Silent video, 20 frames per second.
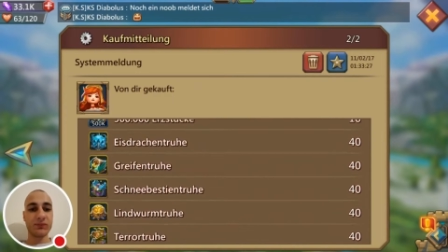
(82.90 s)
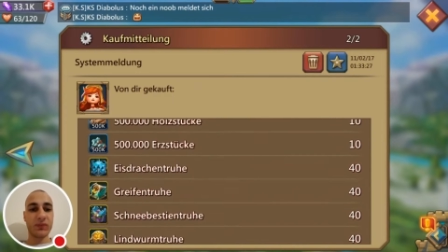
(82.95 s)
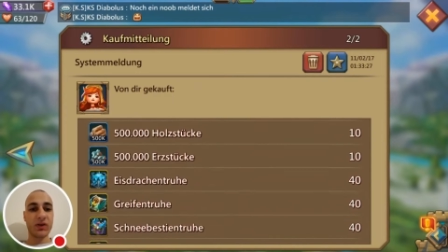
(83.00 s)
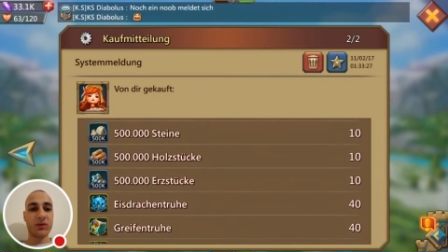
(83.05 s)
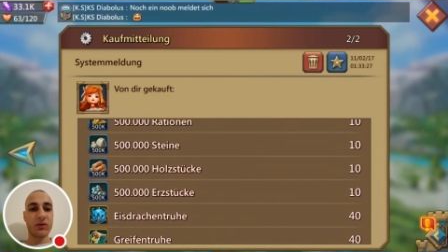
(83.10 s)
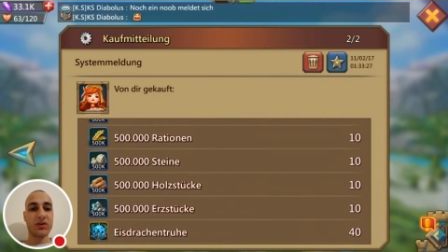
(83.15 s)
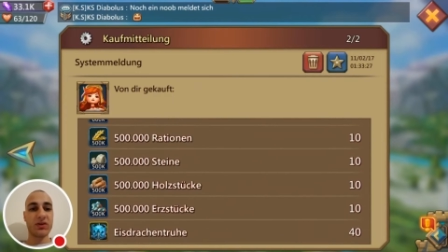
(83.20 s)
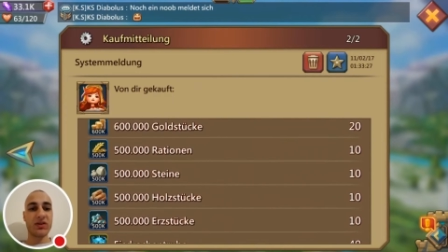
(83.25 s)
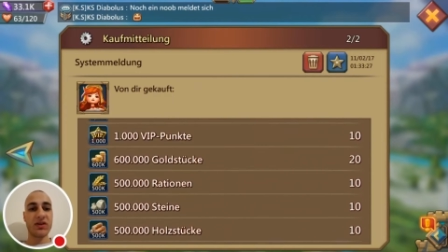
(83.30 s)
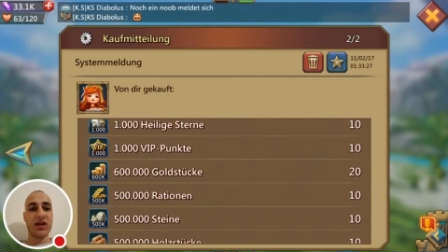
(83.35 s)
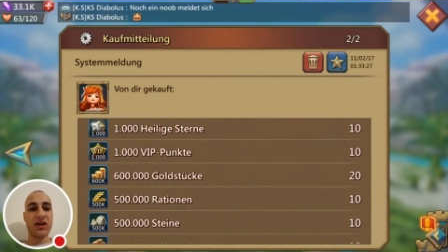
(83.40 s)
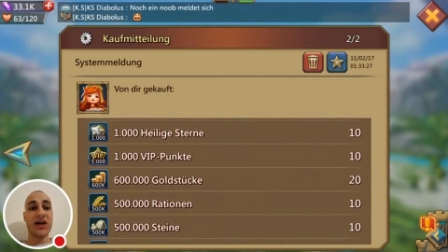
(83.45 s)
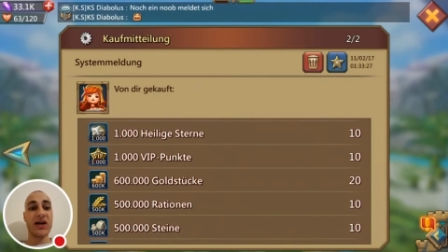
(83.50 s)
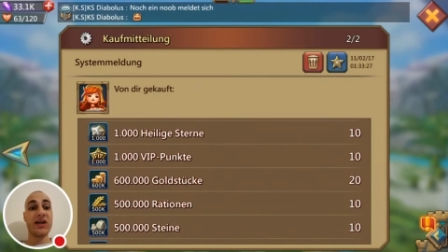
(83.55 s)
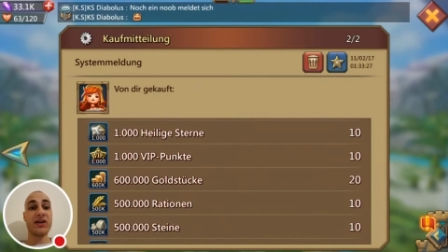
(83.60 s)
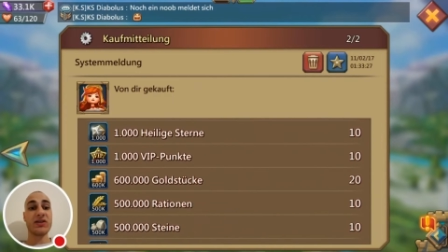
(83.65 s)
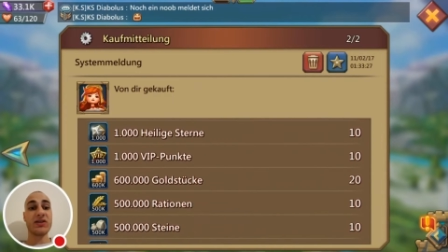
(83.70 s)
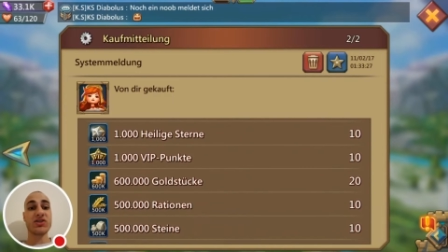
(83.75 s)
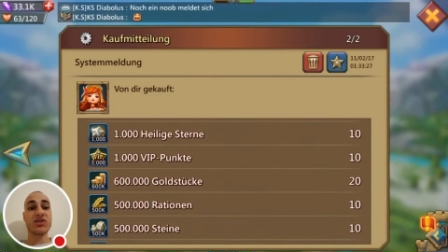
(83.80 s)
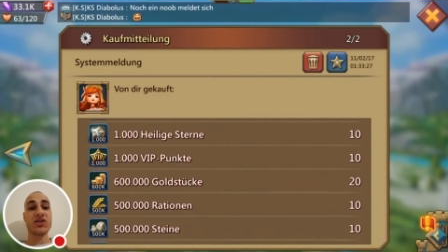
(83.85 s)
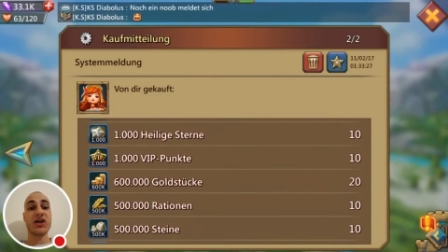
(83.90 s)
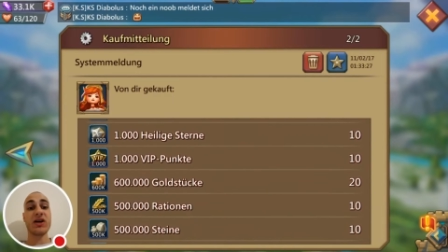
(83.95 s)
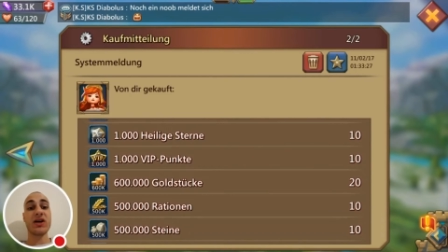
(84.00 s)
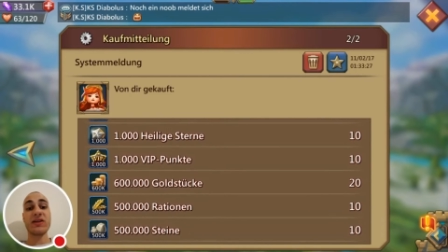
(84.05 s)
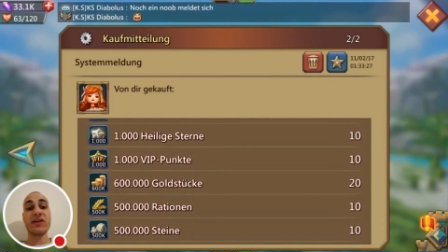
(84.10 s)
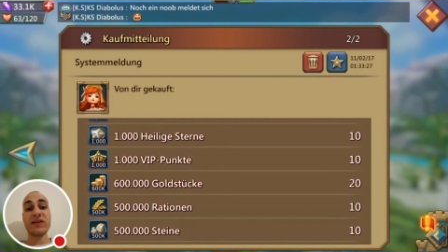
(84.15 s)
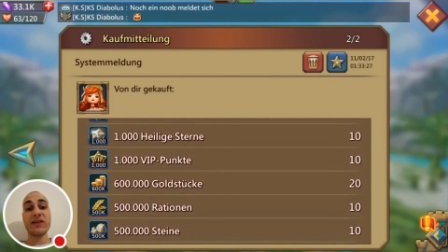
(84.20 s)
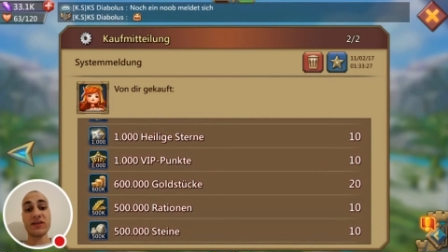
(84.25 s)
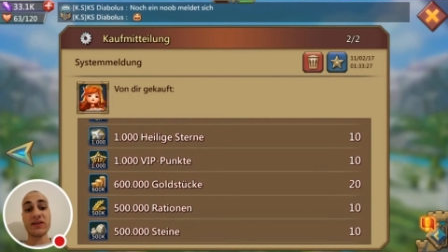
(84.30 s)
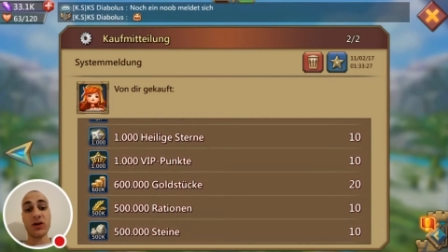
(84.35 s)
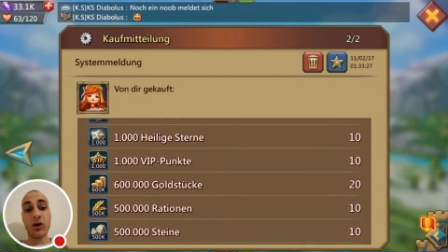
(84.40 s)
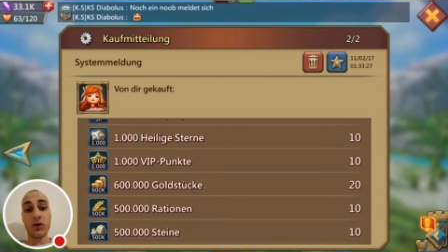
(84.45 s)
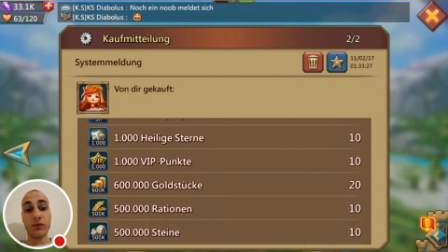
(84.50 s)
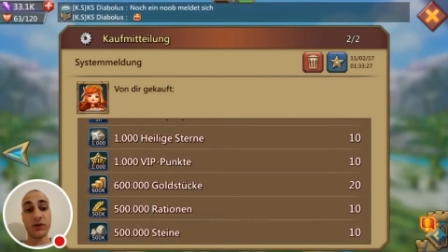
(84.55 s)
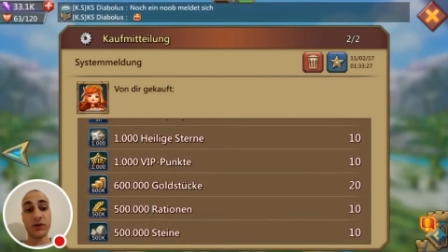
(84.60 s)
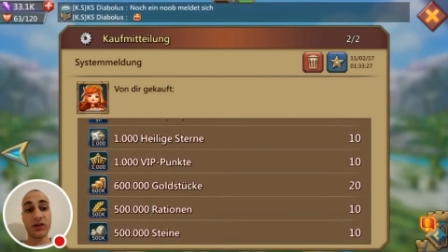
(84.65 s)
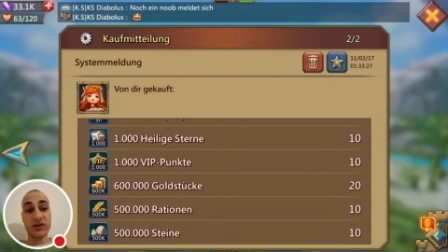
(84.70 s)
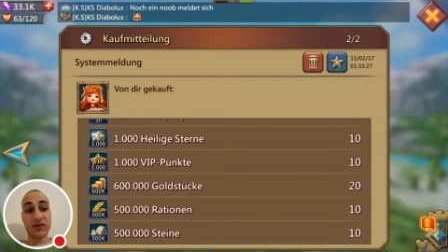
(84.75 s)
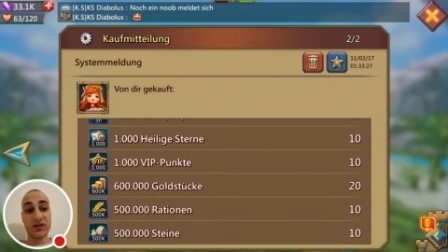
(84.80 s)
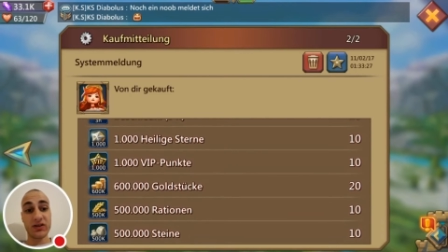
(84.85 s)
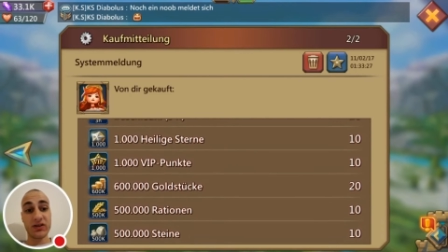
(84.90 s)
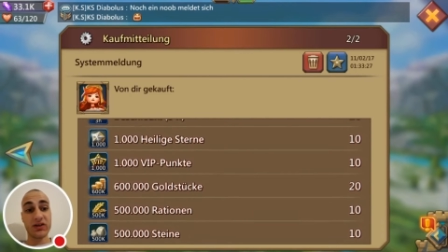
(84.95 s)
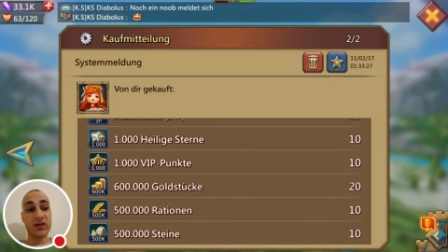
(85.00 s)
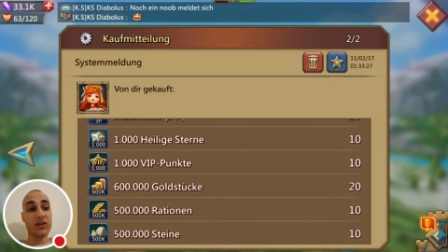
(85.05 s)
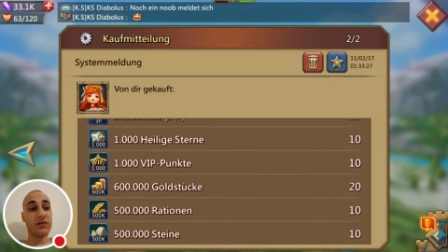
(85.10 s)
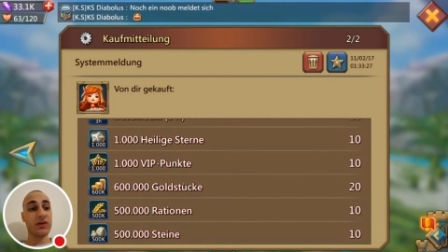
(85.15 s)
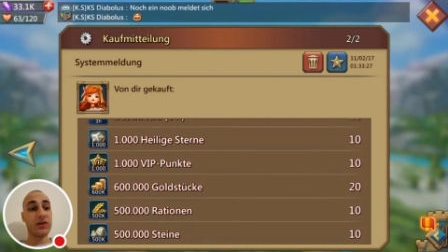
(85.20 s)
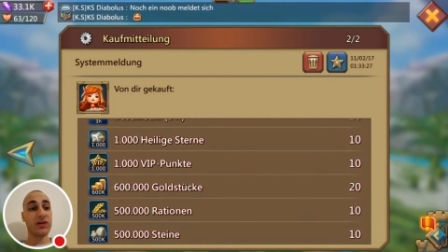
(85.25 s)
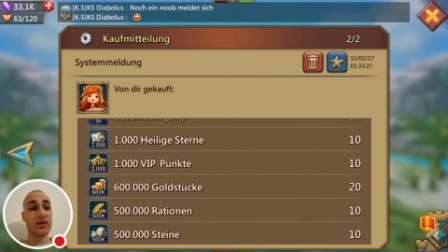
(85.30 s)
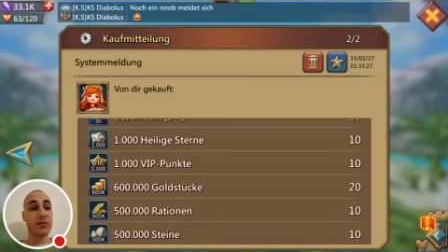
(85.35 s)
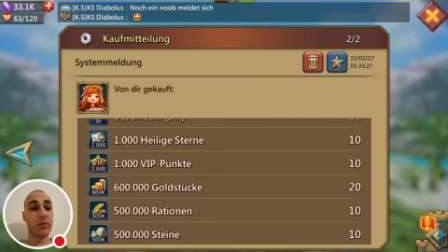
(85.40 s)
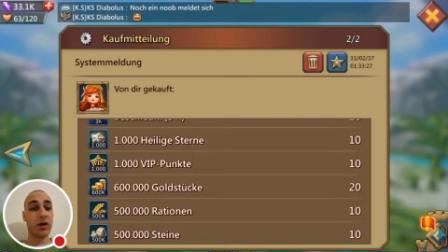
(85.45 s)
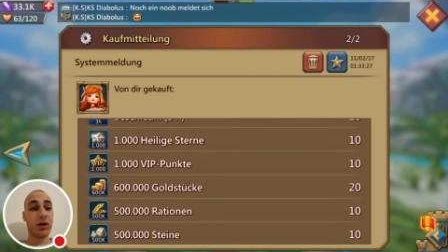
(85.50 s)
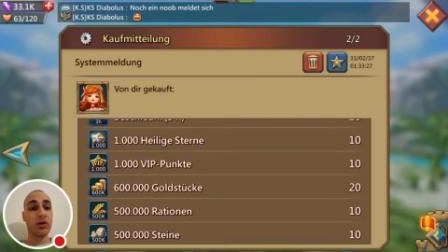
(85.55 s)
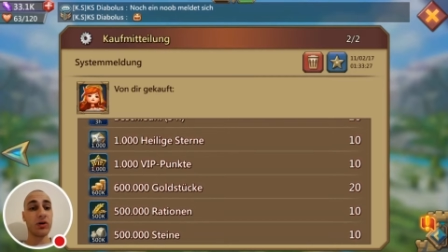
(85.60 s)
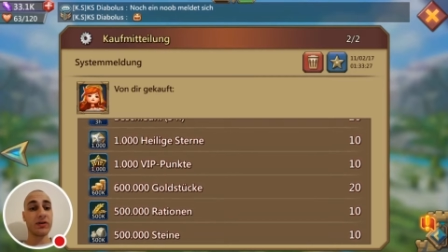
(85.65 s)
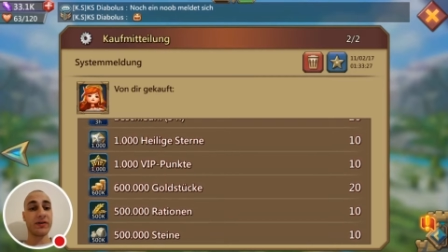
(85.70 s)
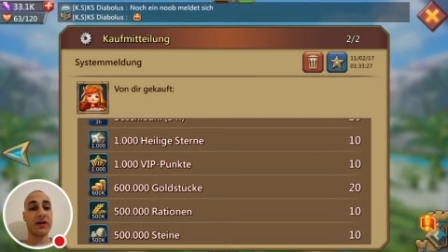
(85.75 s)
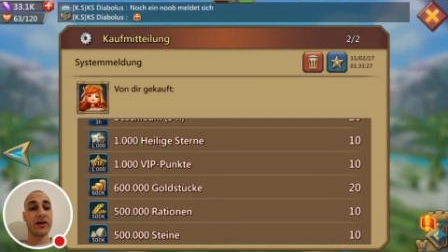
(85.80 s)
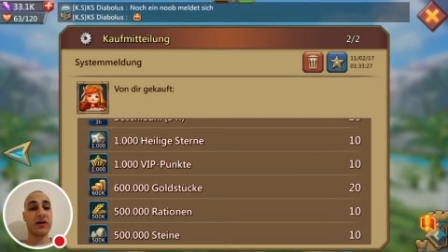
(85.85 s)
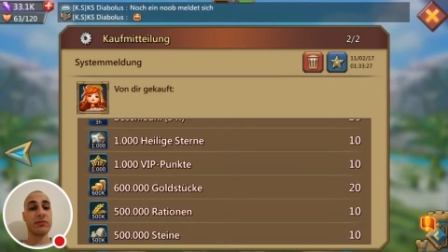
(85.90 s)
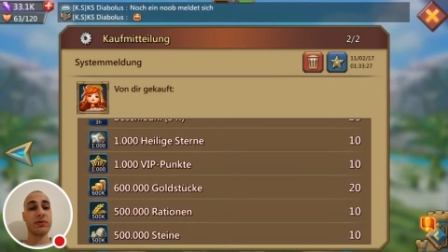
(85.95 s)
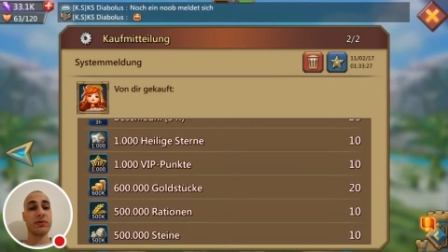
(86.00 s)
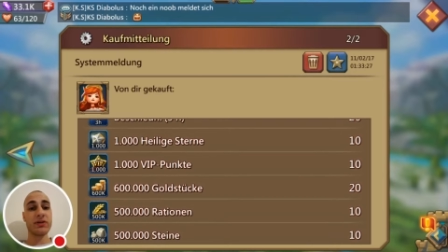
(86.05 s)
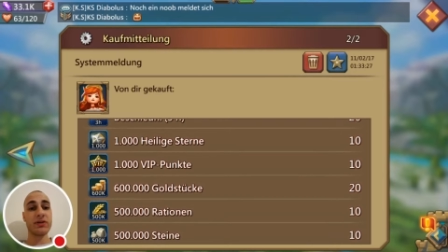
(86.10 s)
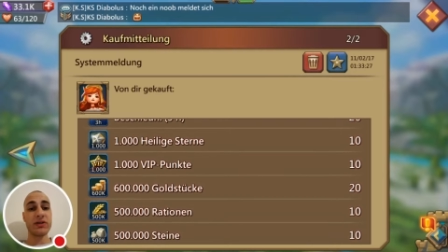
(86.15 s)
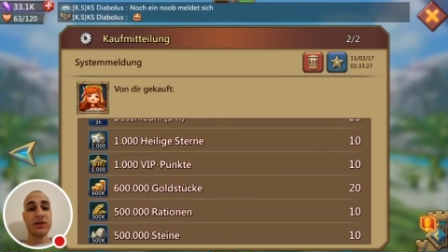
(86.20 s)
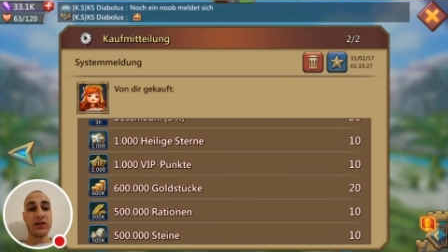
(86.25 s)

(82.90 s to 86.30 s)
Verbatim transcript: Mit den Heiligen Sternen, die ich auch für das Gilden-Event gebraucht habe.